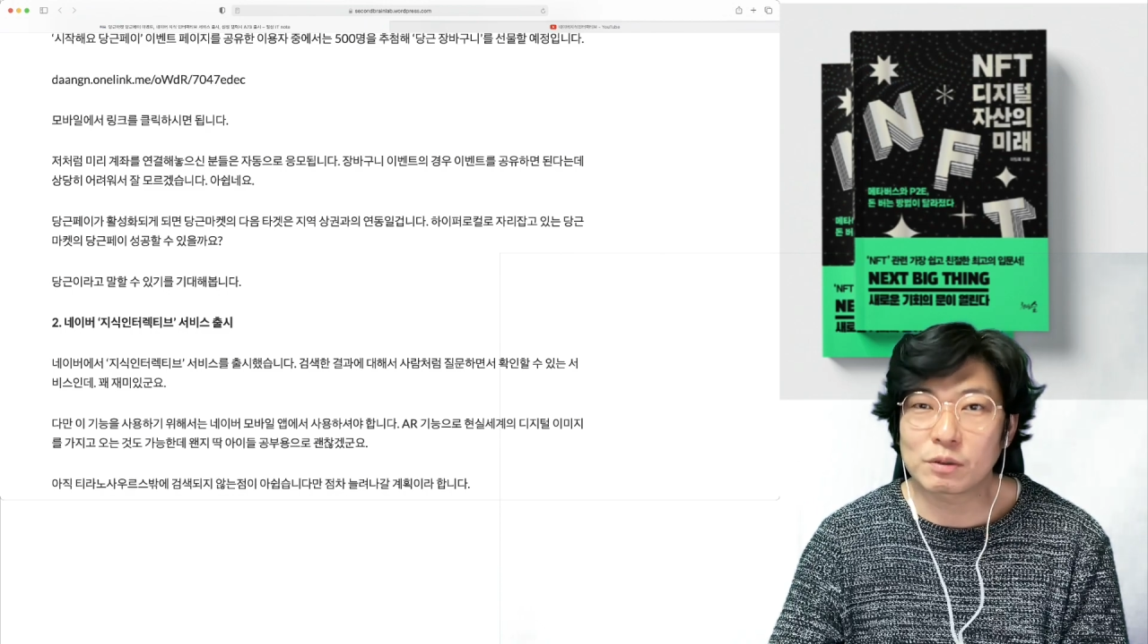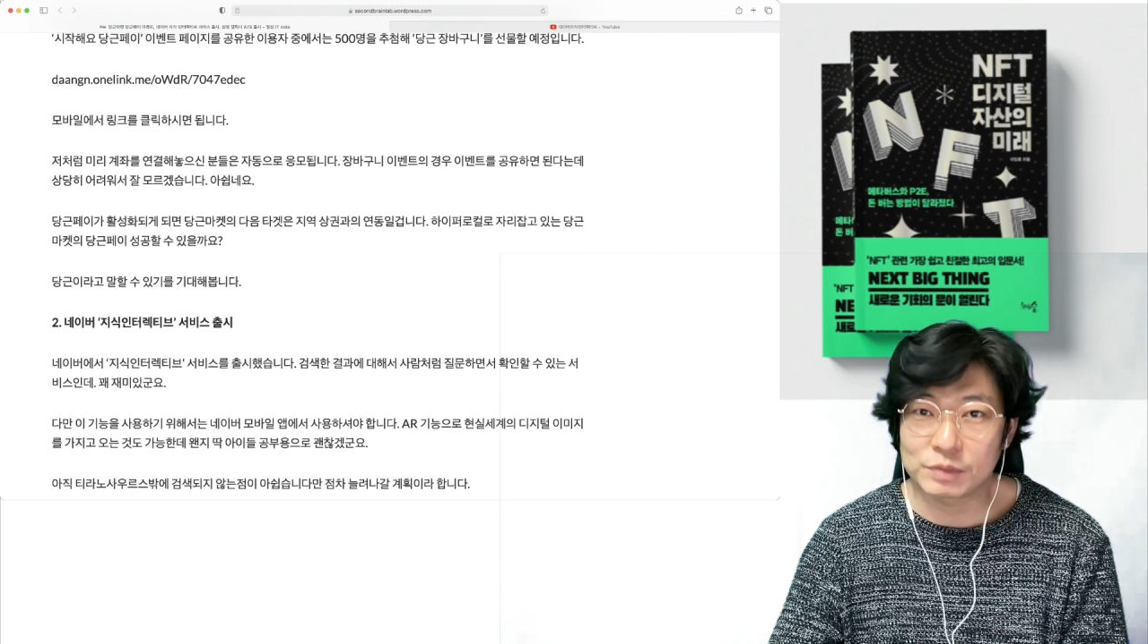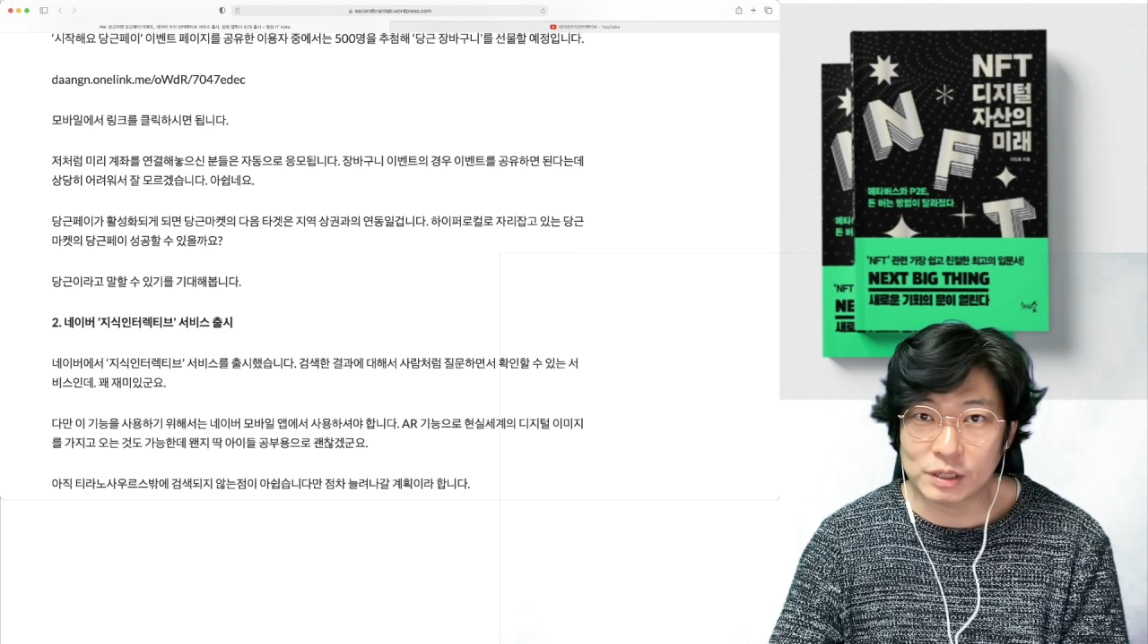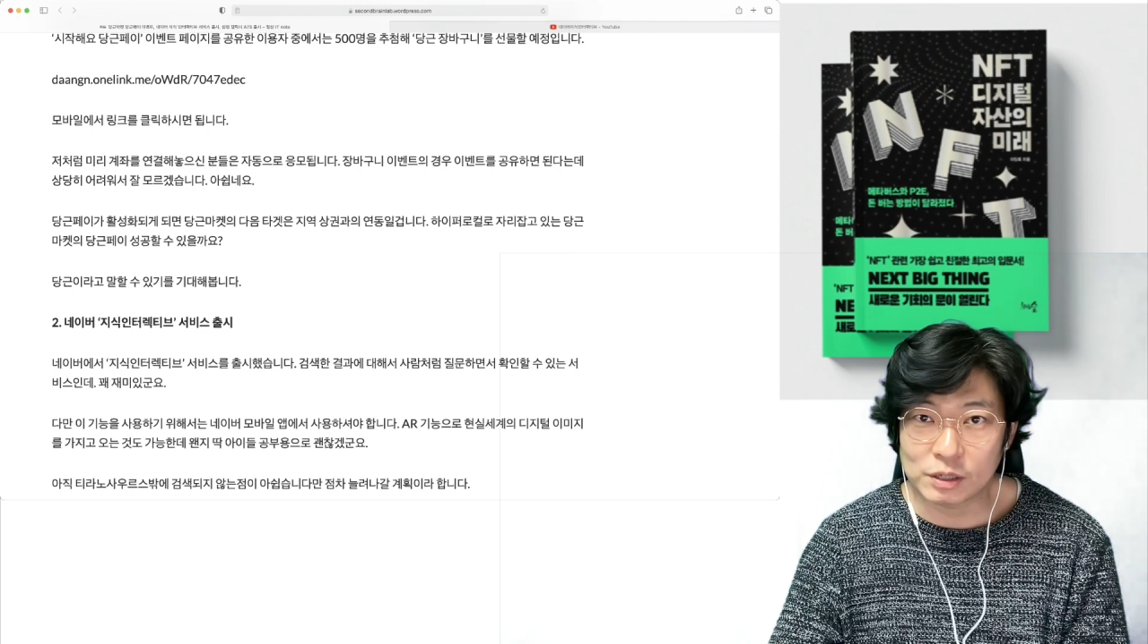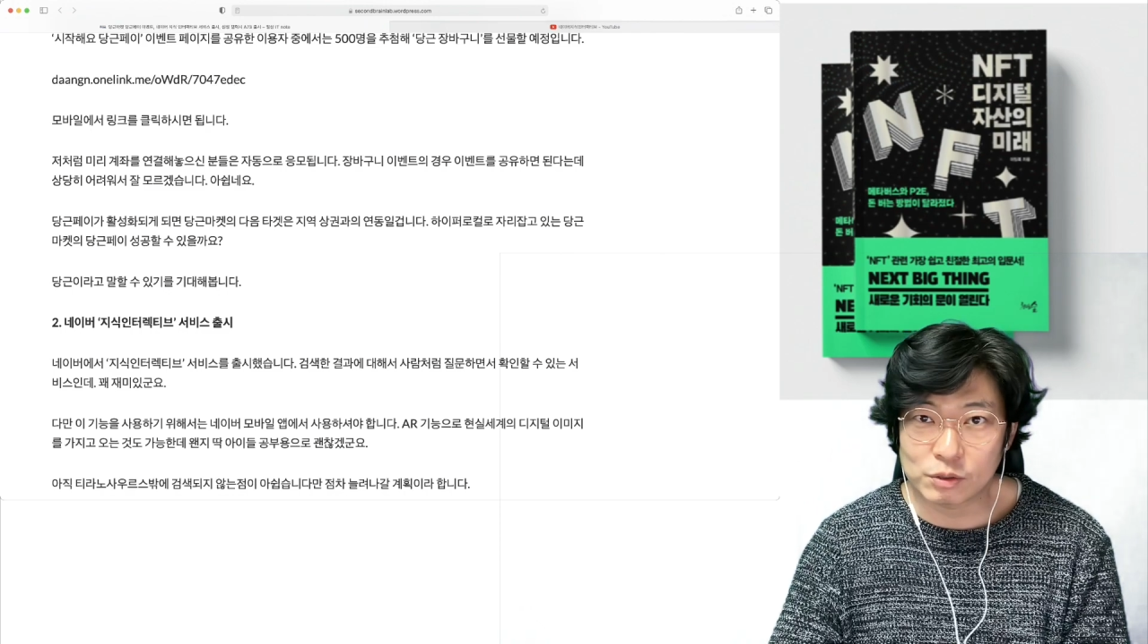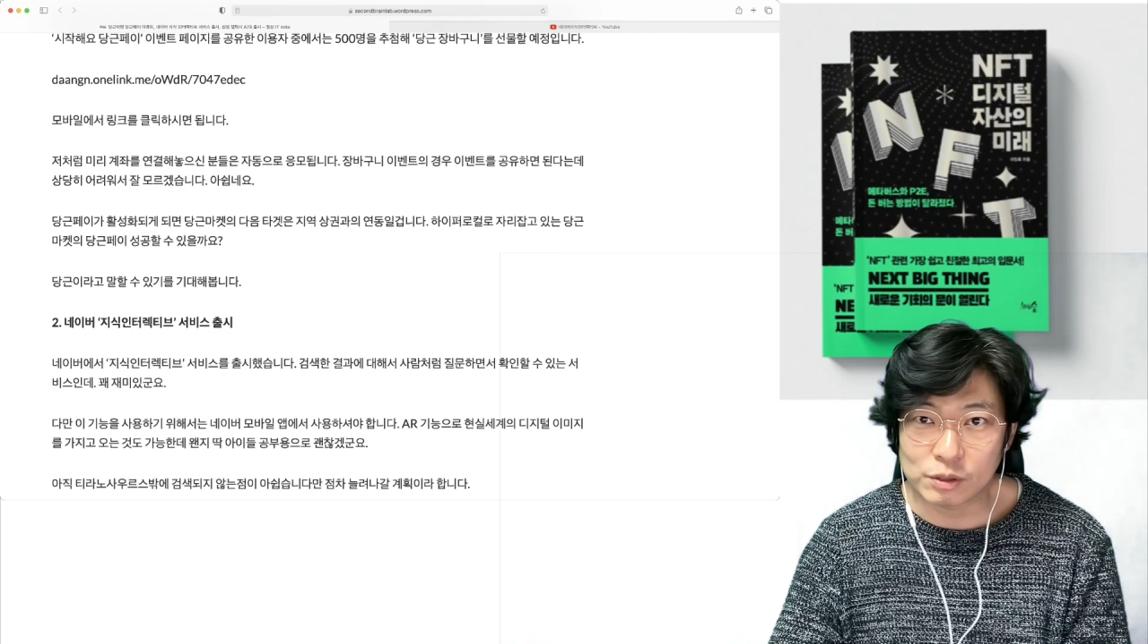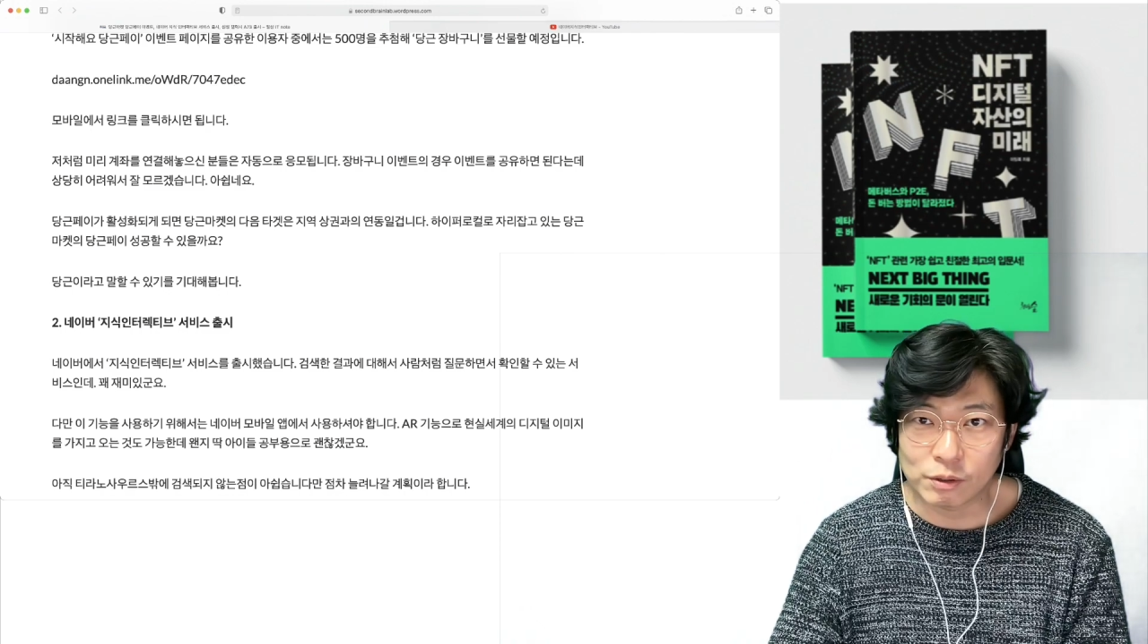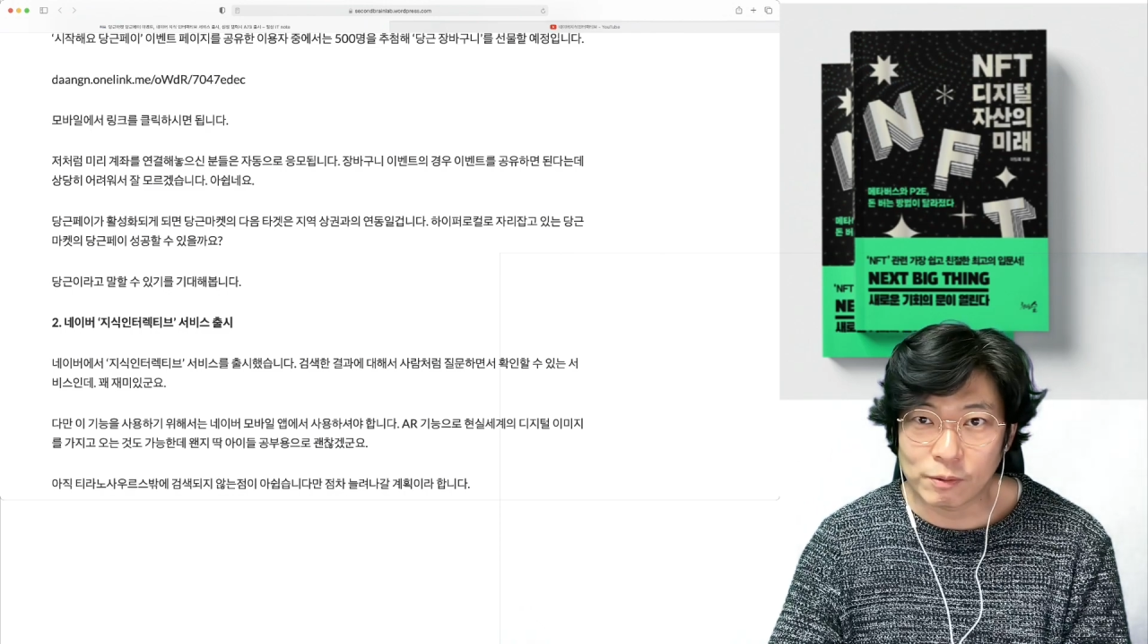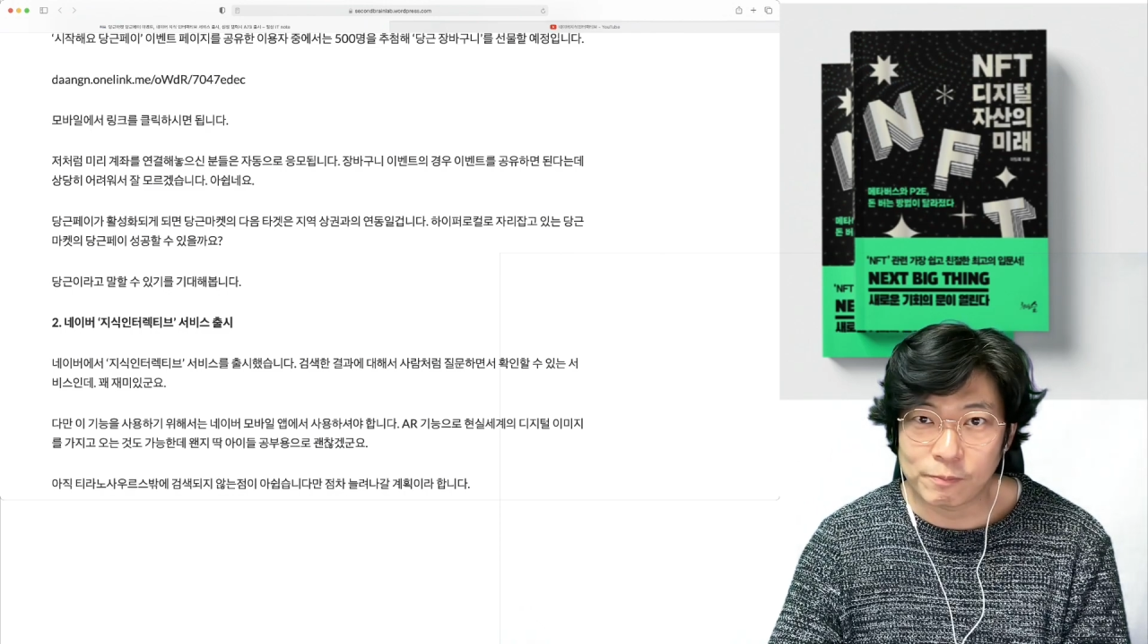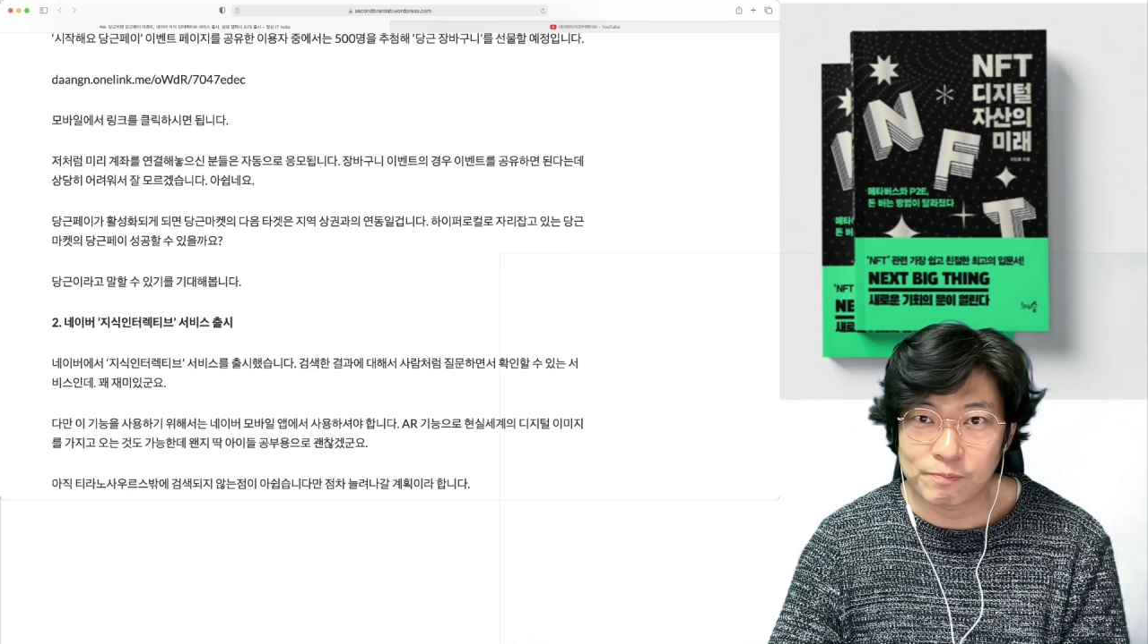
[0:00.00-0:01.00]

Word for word: 검색을 하셔야 돼요.